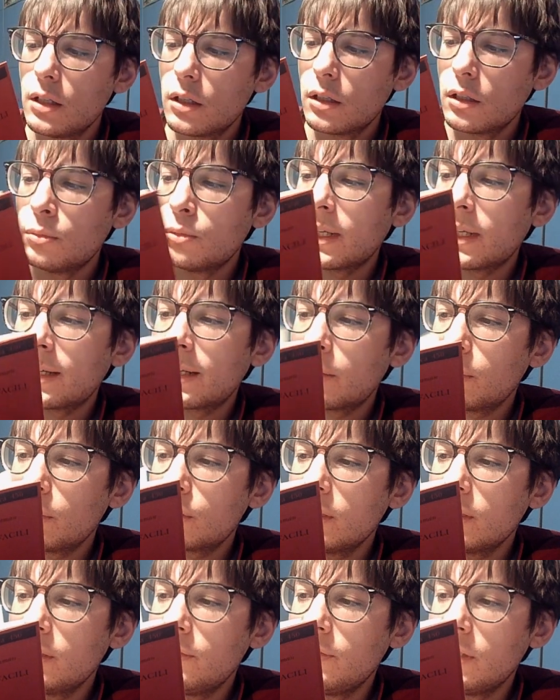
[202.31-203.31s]
Comunque anche
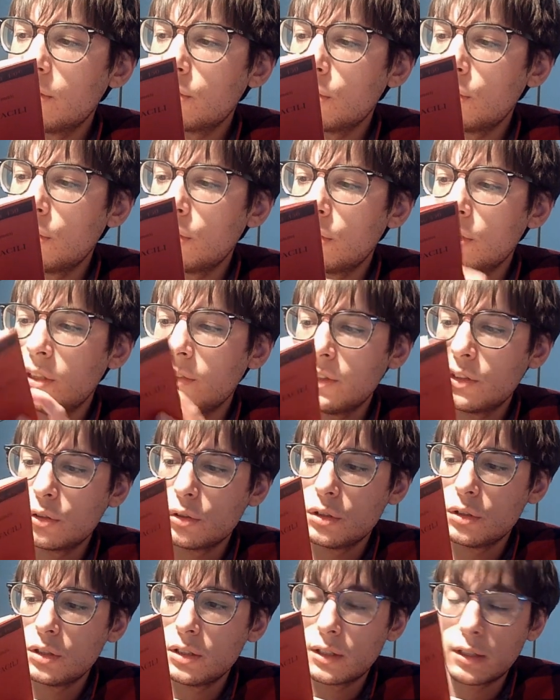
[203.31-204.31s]
questo è diviso, diviso
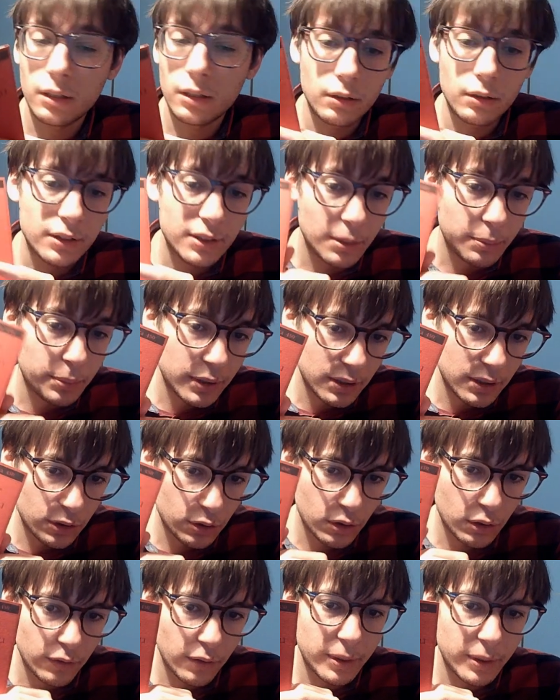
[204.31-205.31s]
in... è sempre
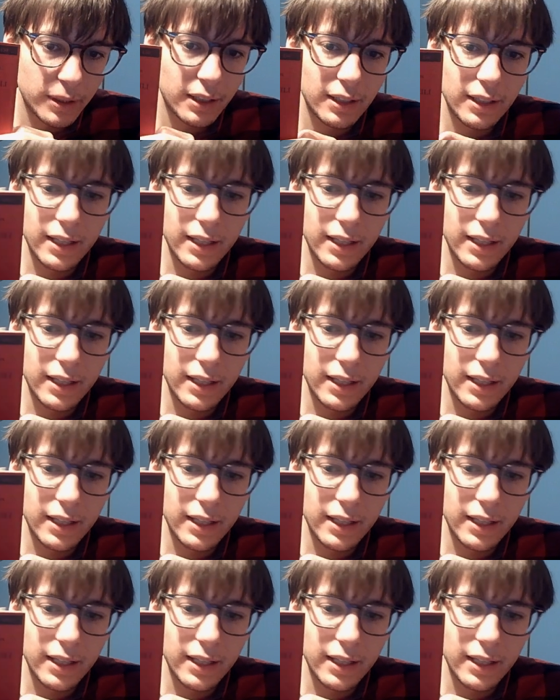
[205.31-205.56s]
edizione ovviamente.